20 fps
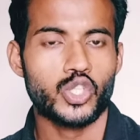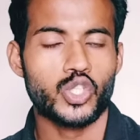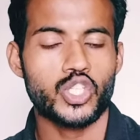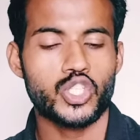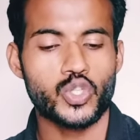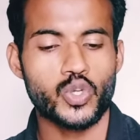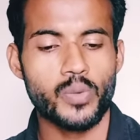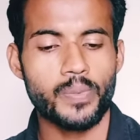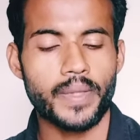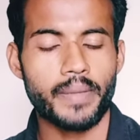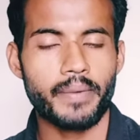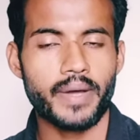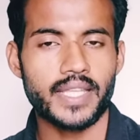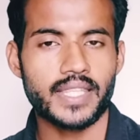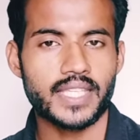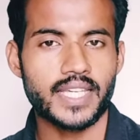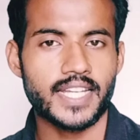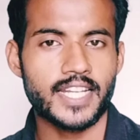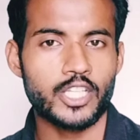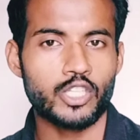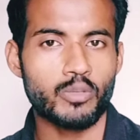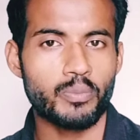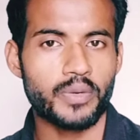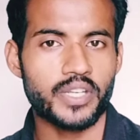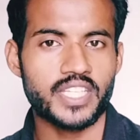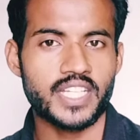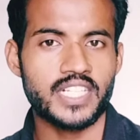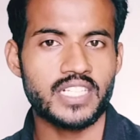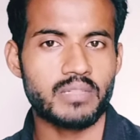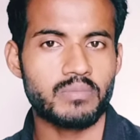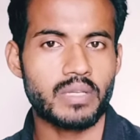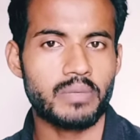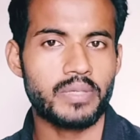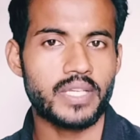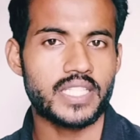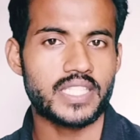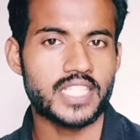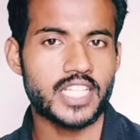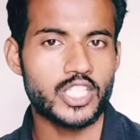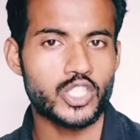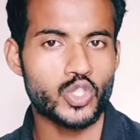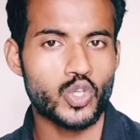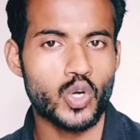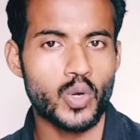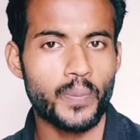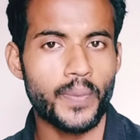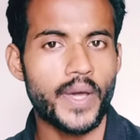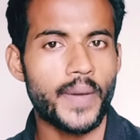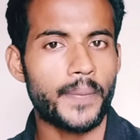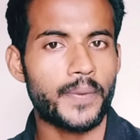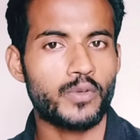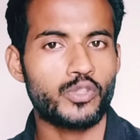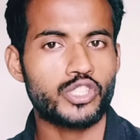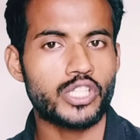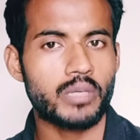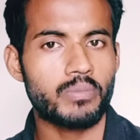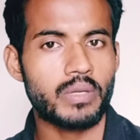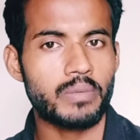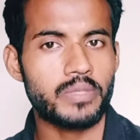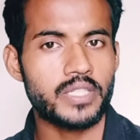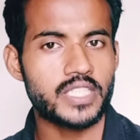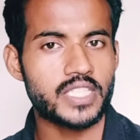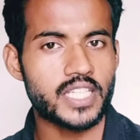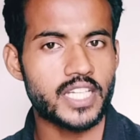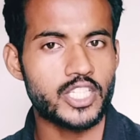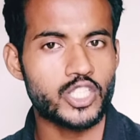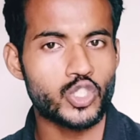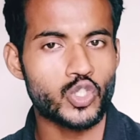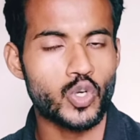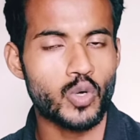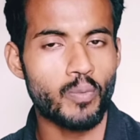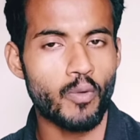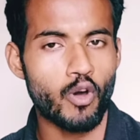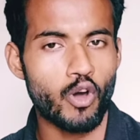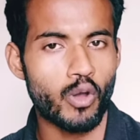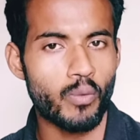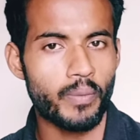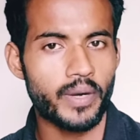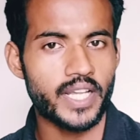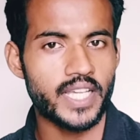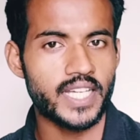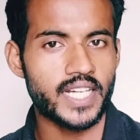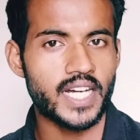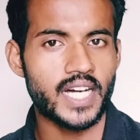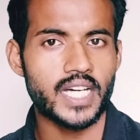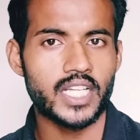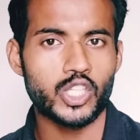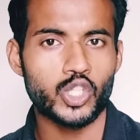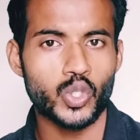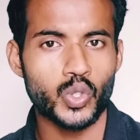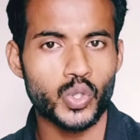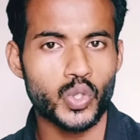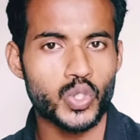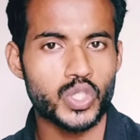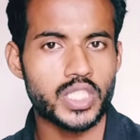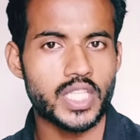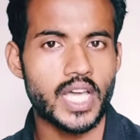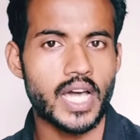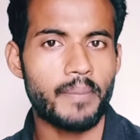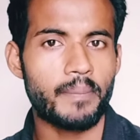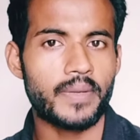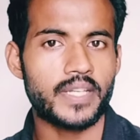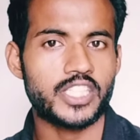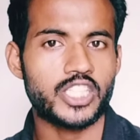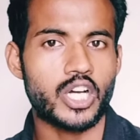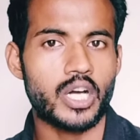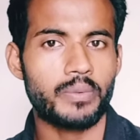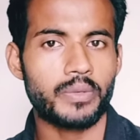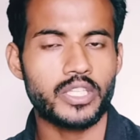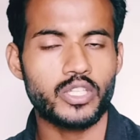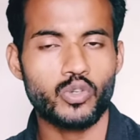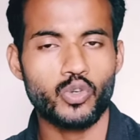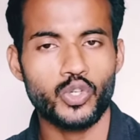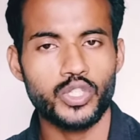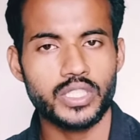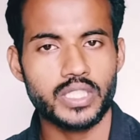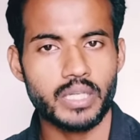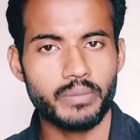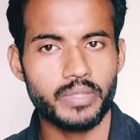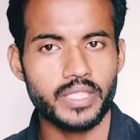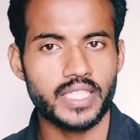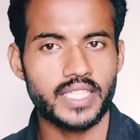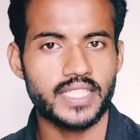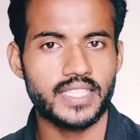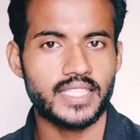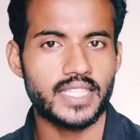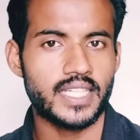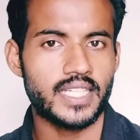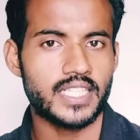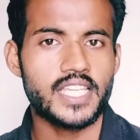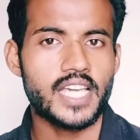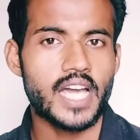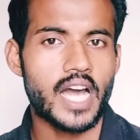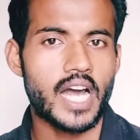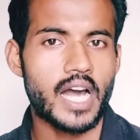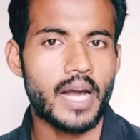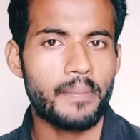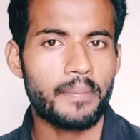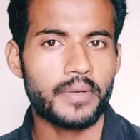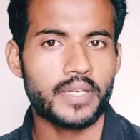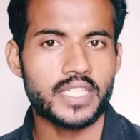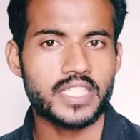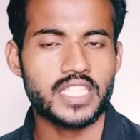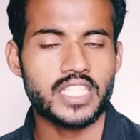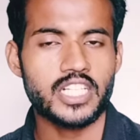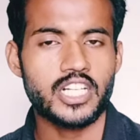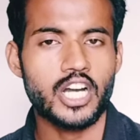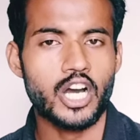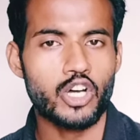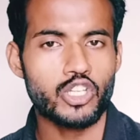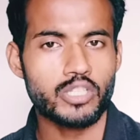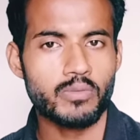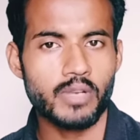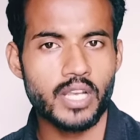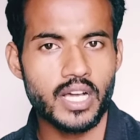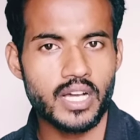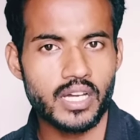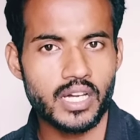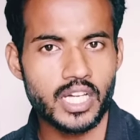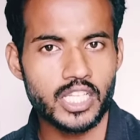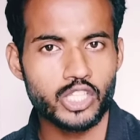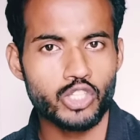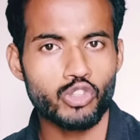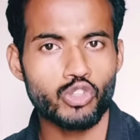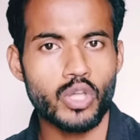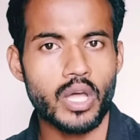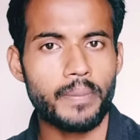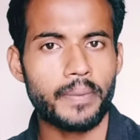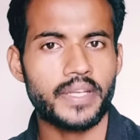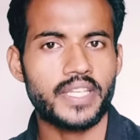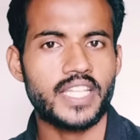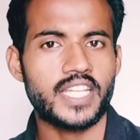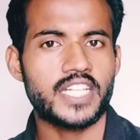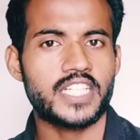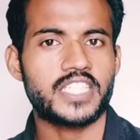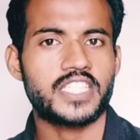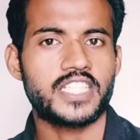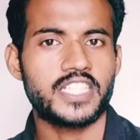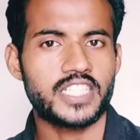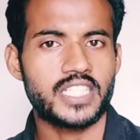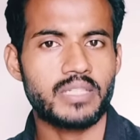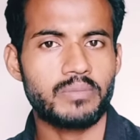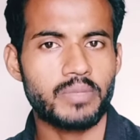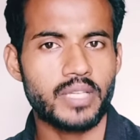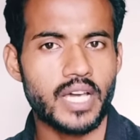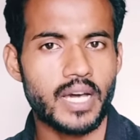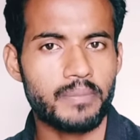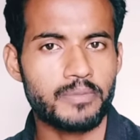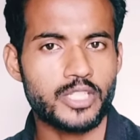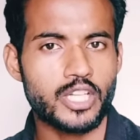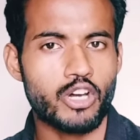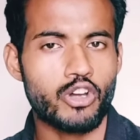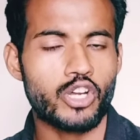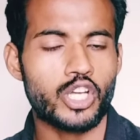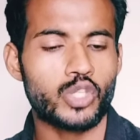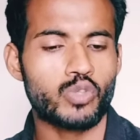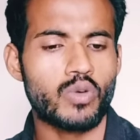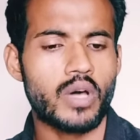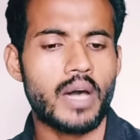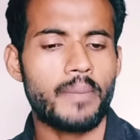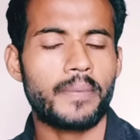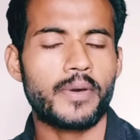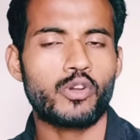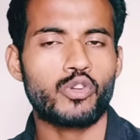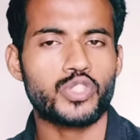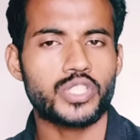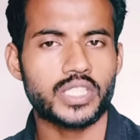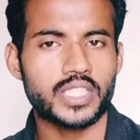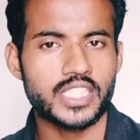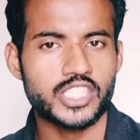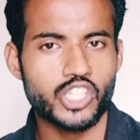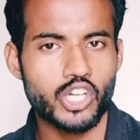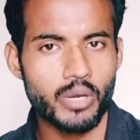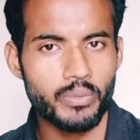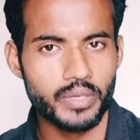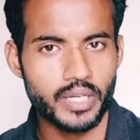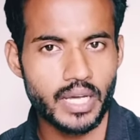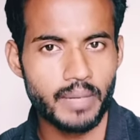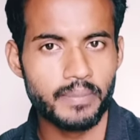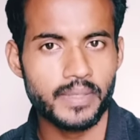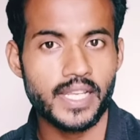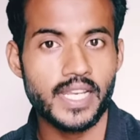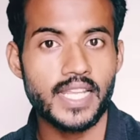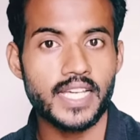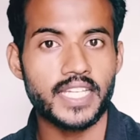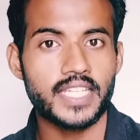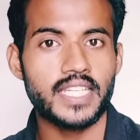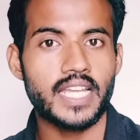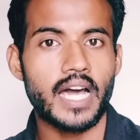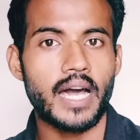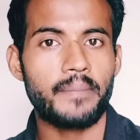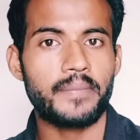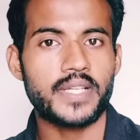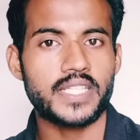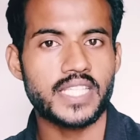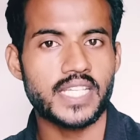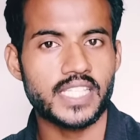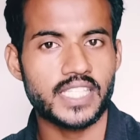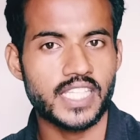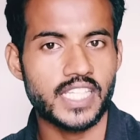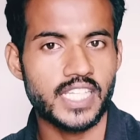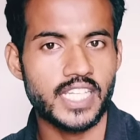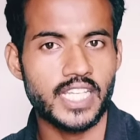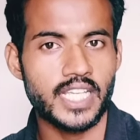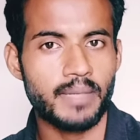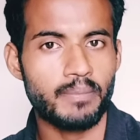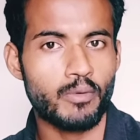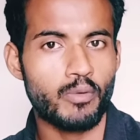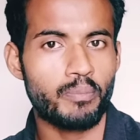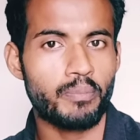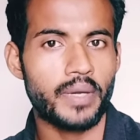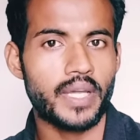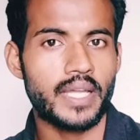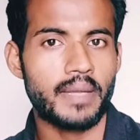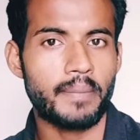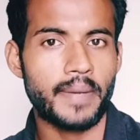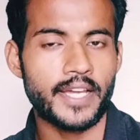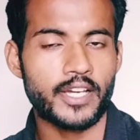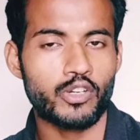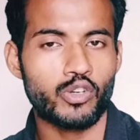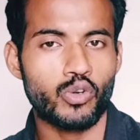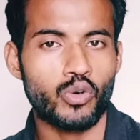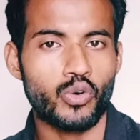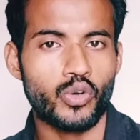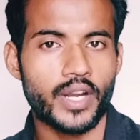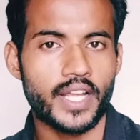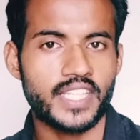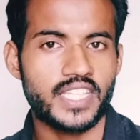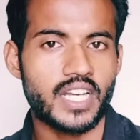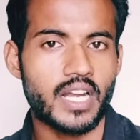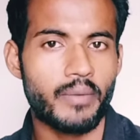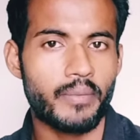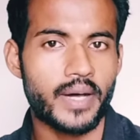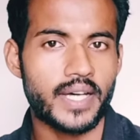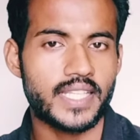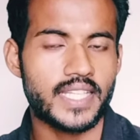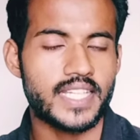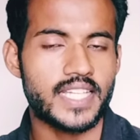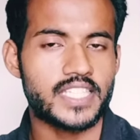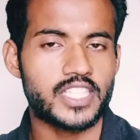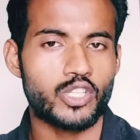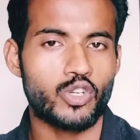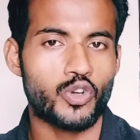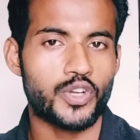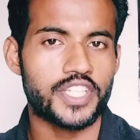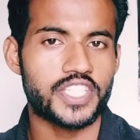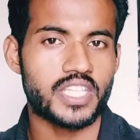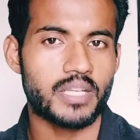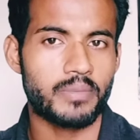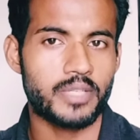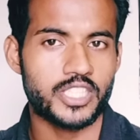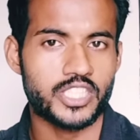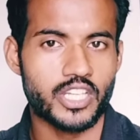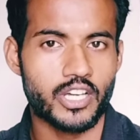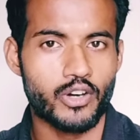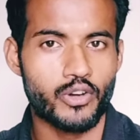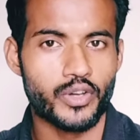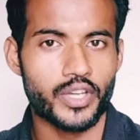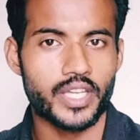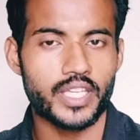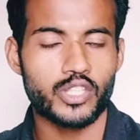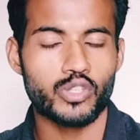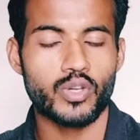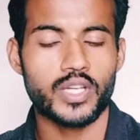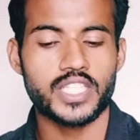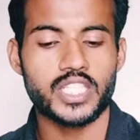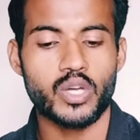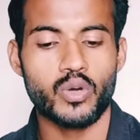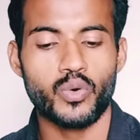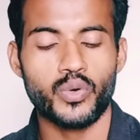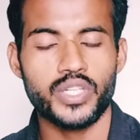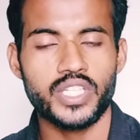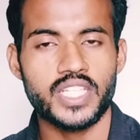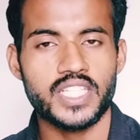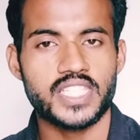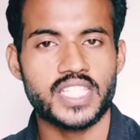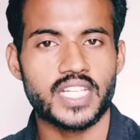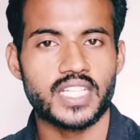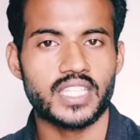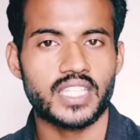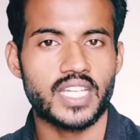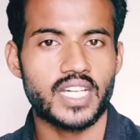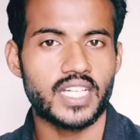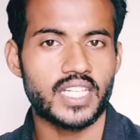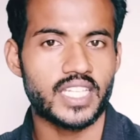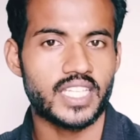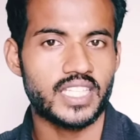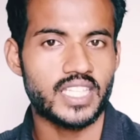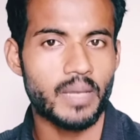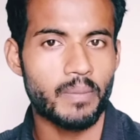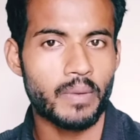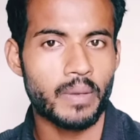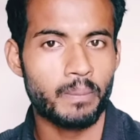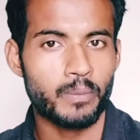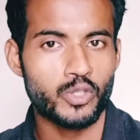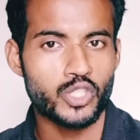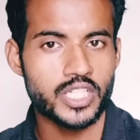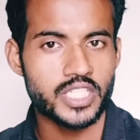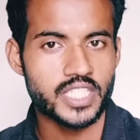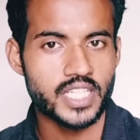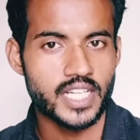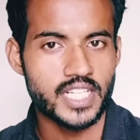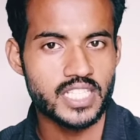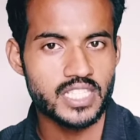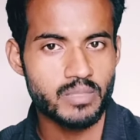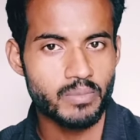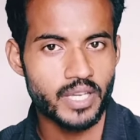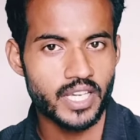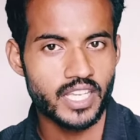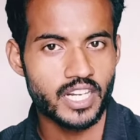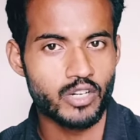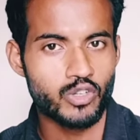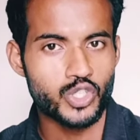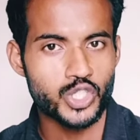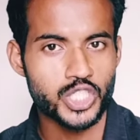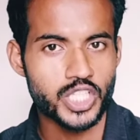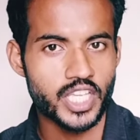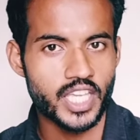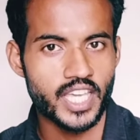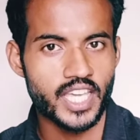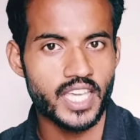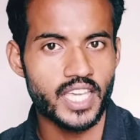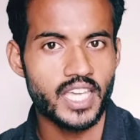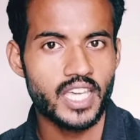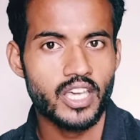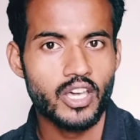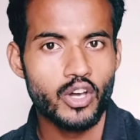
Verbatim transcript: तो स्कोप की बात करें तो प्रेजेंट में भी अच्छा स्कोप है फ्यूचर में भी इसका स्कोप और बढ़ेगा तो दोस्त यहाँ पर जॉब की कोई कमी नहीं है कि आप किसी गांव से बिलोंग करते हो तो आपके नियरेस्ट सिटी में आप जाओगे तो वहां पर हो सकता है जॉब ना मिले लेकिन आप जैसे दिल्ली मुंबई बेंगलोर हैदराबाद ऐसे लोकेशन में जाओगे तो ऐसा हो ही नहीं सकता कि यदि आप कंप्यूटर साइंस बैकग्राउंड से हैं